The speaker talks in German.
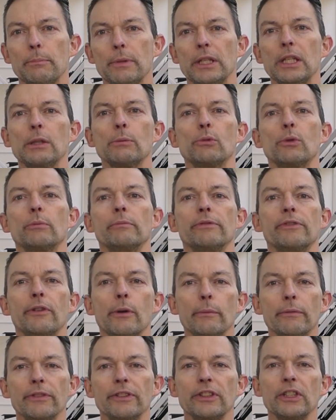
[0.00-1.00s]
Minimum
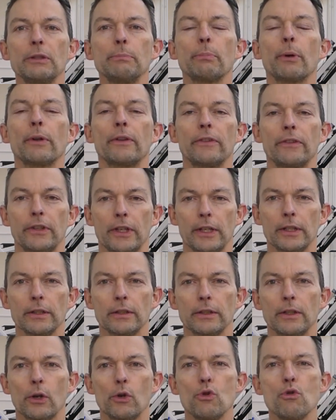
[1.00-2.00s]

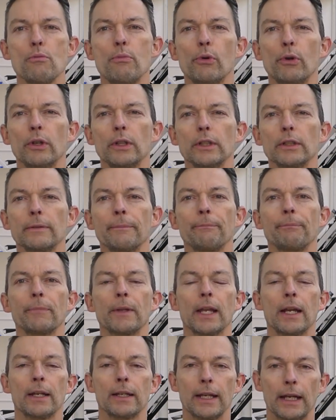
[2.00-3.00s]
50% der Übungen
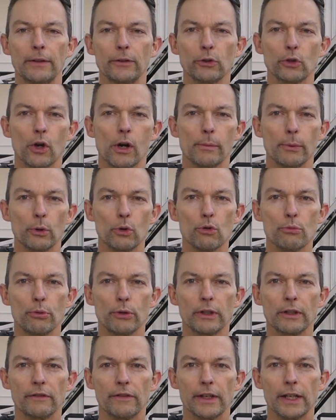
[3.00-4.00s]

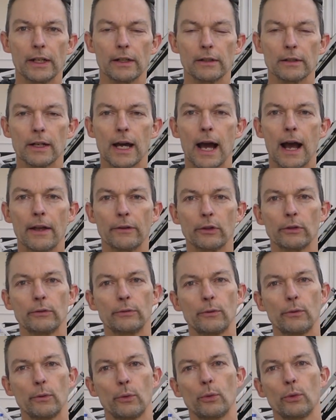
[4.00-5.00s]
Ganzkörperübungen wählen, also
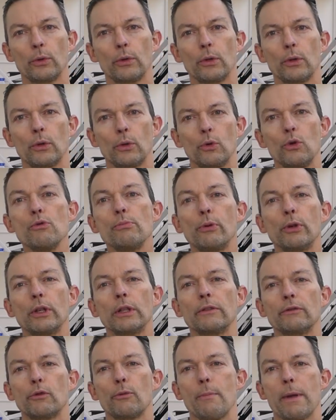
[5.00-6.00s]
wo
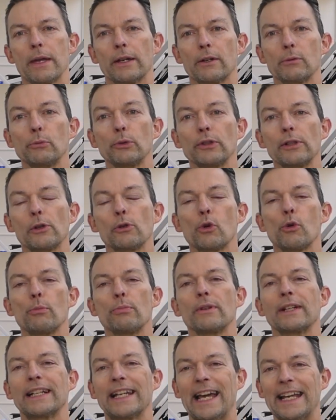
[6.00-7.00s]
Übungen, wo mehrere
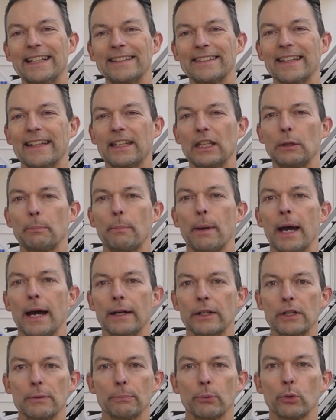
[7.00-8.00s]
Muskelgruppen gleichzeitig
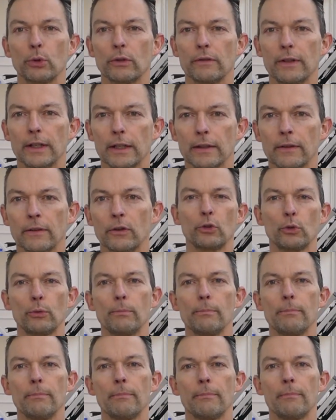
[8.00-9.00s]
beansprucht werden,
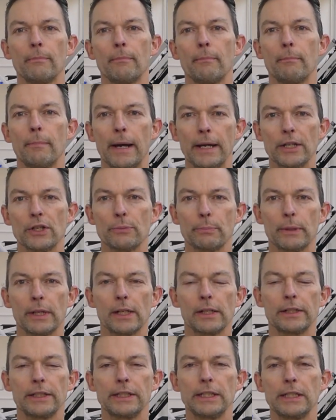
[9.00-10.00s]
um
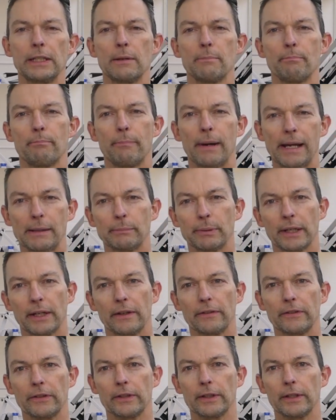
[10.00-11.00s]
Beispiel die
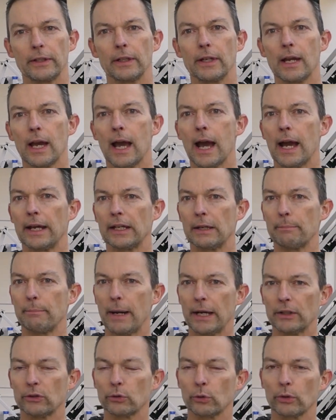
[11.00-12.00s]
Beinpresse, eine
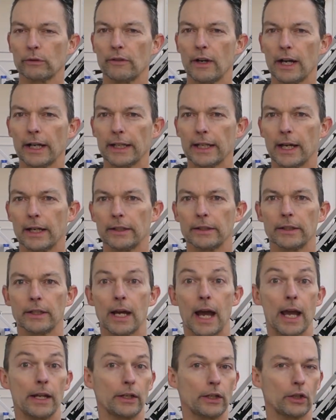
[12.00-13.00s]
Bankdrückvariante,
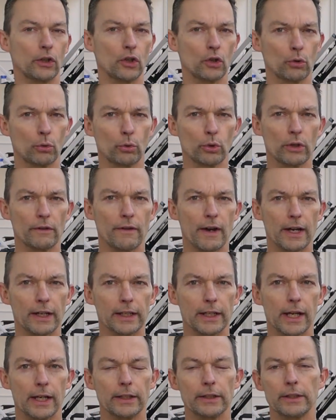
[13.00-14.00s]
eine
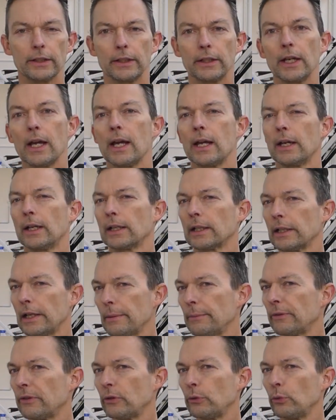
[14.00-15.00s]
Rudervariante,
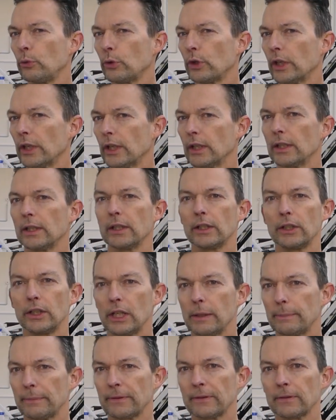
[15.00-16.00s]
Klimmzüge,
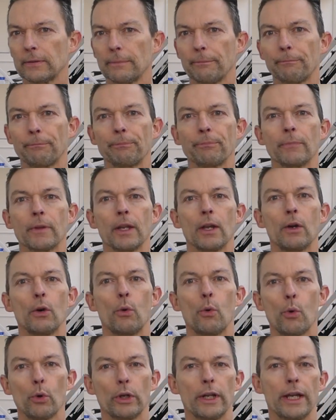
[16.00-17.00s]
Dips
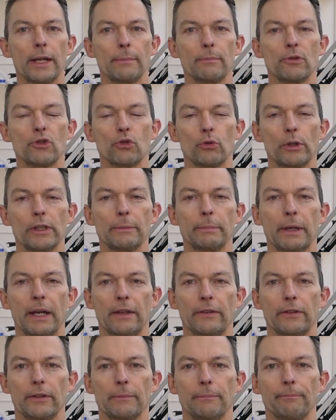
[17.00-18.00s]
oder eben
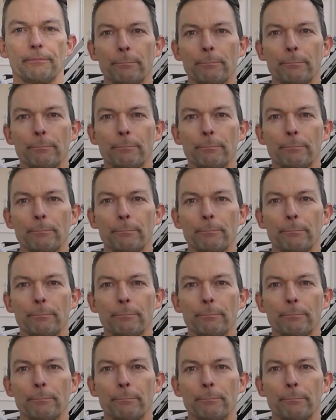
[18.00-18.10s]
Schulterpresse.